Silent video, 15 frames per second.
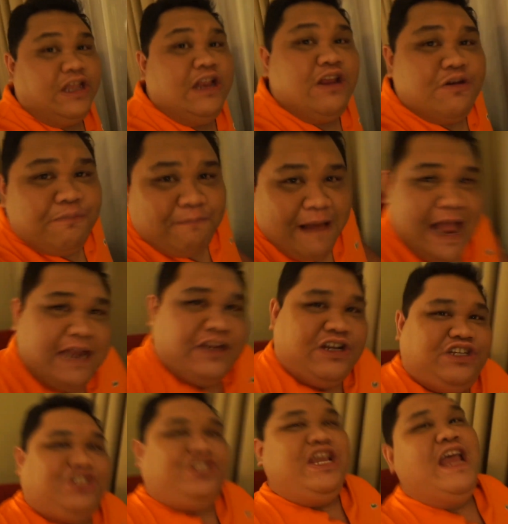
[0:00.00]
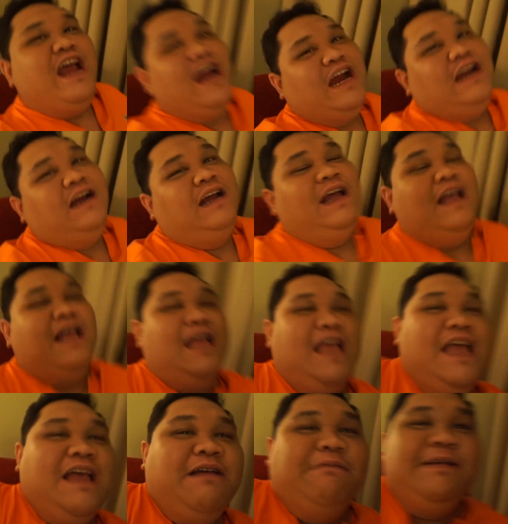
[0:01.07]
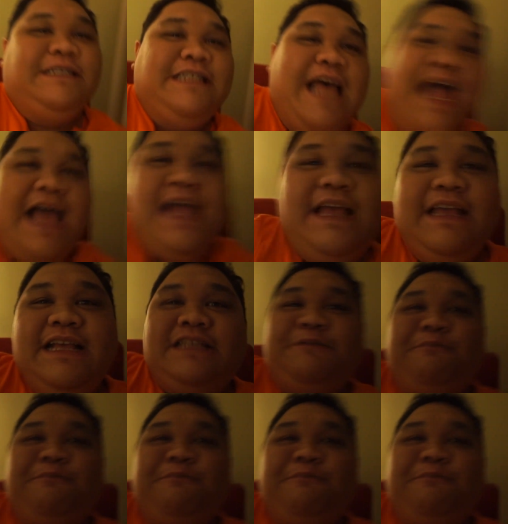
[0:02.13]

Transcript: Cleopatra chair. Basta, it's